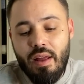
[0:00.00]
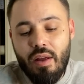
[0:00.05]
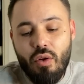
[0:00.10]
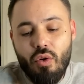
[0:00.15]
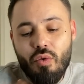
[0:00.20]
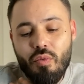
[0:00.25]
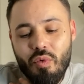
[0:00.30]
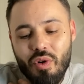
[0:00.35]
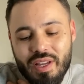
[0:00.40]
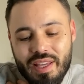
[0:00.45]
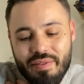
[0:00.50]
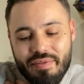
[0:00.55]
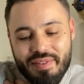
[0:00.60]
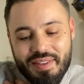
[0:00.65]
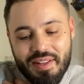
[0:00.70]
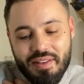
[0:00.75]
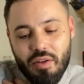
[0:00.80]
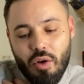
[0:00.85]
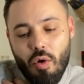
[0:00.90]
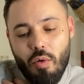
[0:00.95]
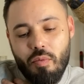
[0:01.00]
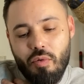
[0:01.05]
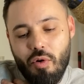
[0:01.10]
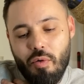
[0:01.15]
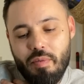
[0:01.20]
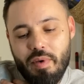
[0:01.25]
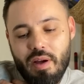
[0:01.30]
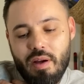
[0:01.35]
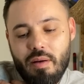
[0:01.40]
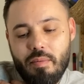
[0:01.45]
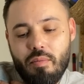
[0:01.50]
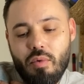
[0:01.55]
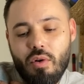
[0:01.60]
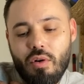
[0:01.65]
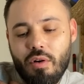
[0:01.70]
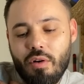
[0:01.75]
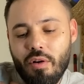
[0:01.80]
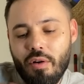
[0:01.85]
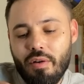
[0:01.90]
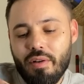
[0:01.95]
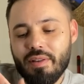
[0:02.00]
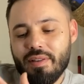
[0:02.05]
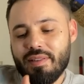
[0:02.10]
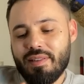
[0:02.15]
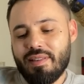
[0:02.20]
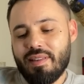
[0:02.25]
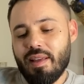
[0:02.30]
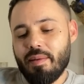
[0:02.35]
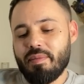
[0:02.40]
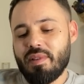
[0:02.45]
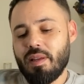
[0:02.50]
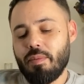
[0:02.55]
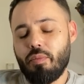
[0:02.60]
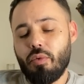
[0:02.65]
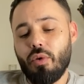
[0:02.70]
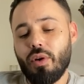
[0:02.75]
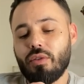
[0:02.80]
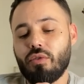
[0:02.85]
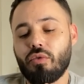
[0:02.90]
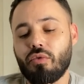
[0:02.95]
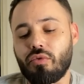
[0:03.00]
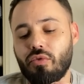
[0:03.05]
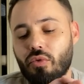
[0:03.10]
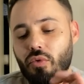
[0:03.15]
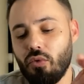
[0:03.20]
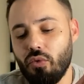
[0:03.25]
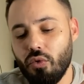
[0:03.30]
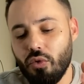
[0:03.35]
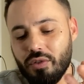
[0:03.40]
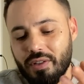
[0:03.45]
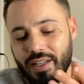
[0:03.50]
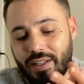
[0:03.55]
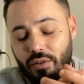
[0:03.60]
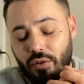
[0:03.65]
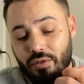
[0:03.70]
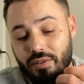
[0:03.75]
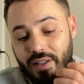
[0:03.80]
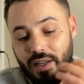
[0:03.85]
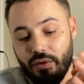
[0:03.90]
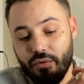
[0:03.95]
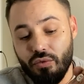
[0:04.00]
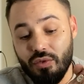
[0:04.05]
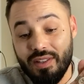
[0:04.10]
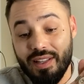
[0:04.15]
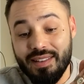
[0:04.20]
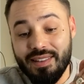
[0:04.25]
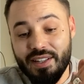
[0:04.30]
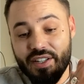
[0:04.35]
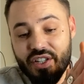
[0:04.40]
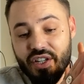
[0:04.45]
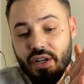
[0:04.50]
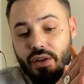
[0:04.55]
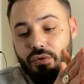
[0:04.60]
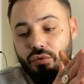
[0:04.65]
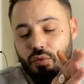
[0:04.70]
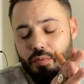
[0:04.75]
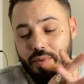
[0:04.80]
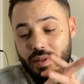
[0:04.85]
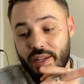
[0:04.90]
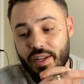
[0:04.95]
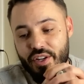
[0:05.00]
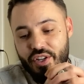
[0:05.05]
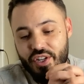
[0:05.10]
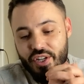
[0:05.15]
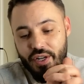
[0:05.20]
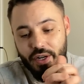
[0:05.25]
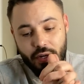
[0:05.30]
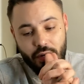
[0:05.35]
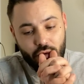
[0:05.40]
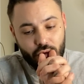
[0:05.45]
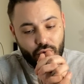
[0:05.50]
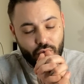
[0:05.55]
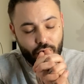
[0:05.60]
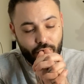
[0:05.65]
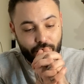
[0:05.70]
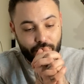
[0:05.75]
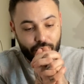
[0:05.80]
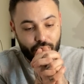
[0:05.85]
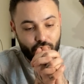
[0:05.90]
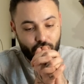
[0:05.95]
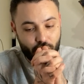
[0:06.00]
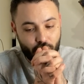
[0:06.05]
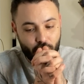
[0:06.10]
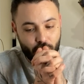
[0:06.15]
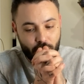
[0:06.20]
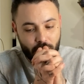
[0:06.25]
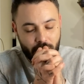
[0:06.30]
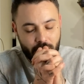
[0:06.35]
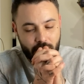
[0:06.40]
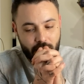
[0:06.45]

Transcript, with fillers: Le mot qui me viendra en premier abord, c'est un petit peu attention, l'autre est en train de vous attacher, de vous piéger, de vous